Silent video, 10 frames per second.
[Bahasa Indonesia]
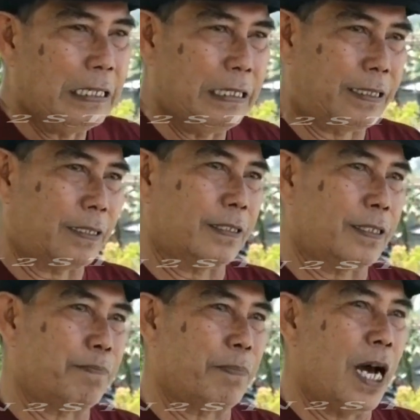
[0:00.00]
kita
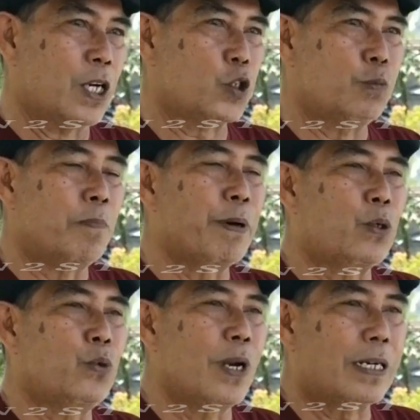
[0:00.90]
tetap harus
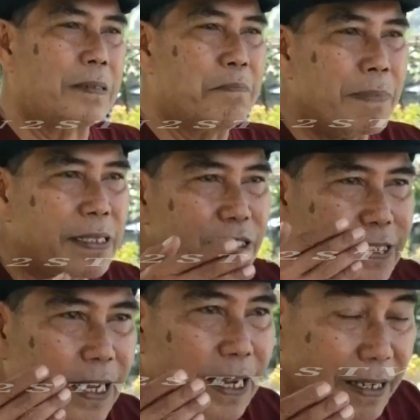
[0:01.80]
mempergunakan
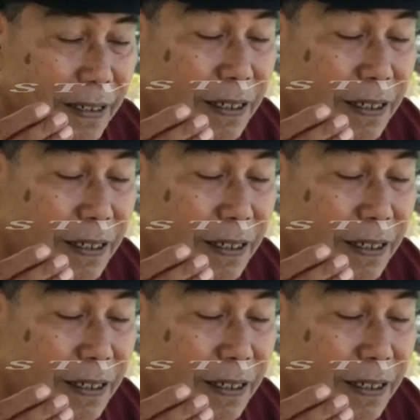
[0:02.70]
masker